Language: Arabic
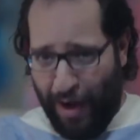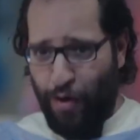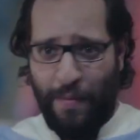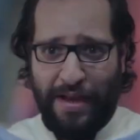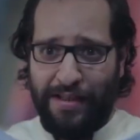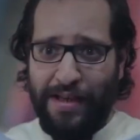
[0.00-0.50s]
دي
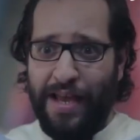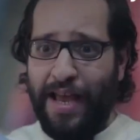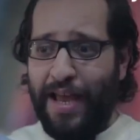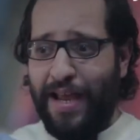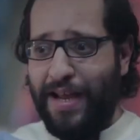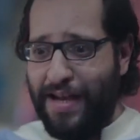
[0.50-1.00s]
معلوماتي
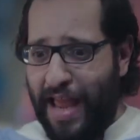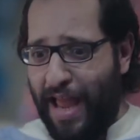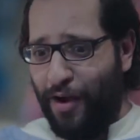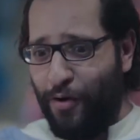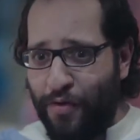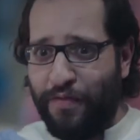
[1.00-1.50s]
ان
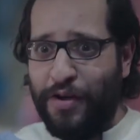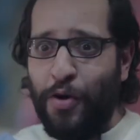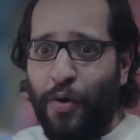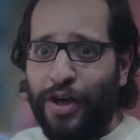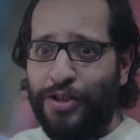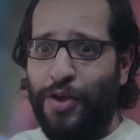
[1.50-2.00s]
اكل
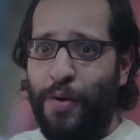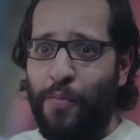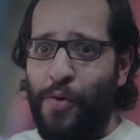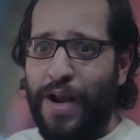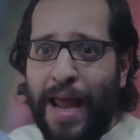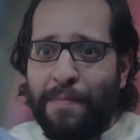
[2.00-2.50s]
فيه
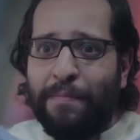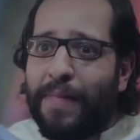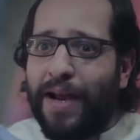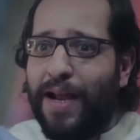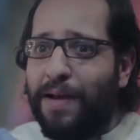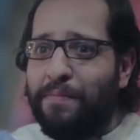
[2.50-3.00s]
واشرب وانام
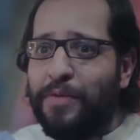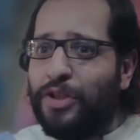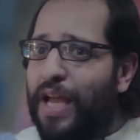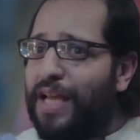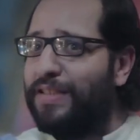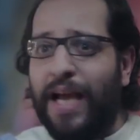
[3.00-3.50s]
انا
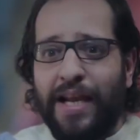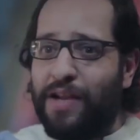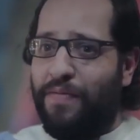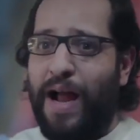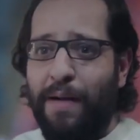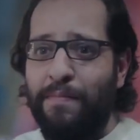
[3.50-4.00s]
مش جاي
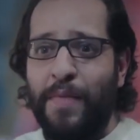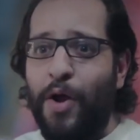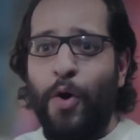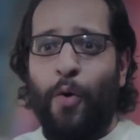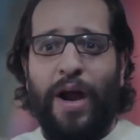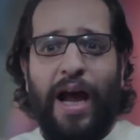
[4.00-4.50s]
استخرج فحم
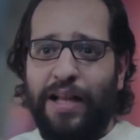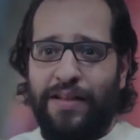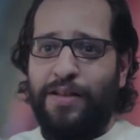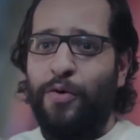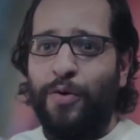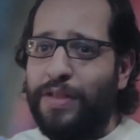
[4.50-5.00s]
ولا
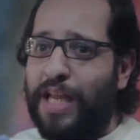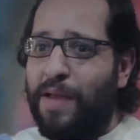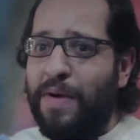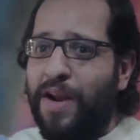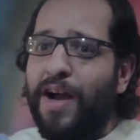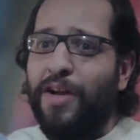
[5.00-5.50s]
حضرتك كنت
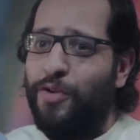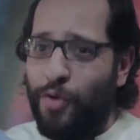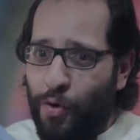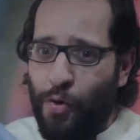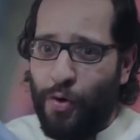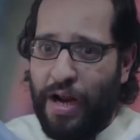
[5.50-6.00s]
جايباني اغير
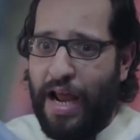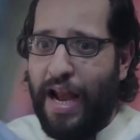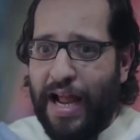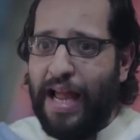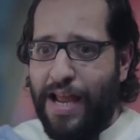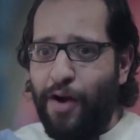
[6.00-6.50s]
الديكور
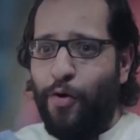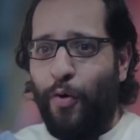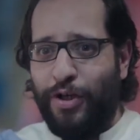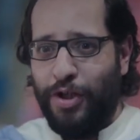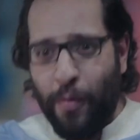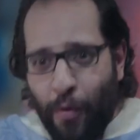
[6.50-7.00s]
انا جاي
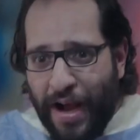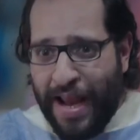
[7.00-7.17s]
اكل واشرب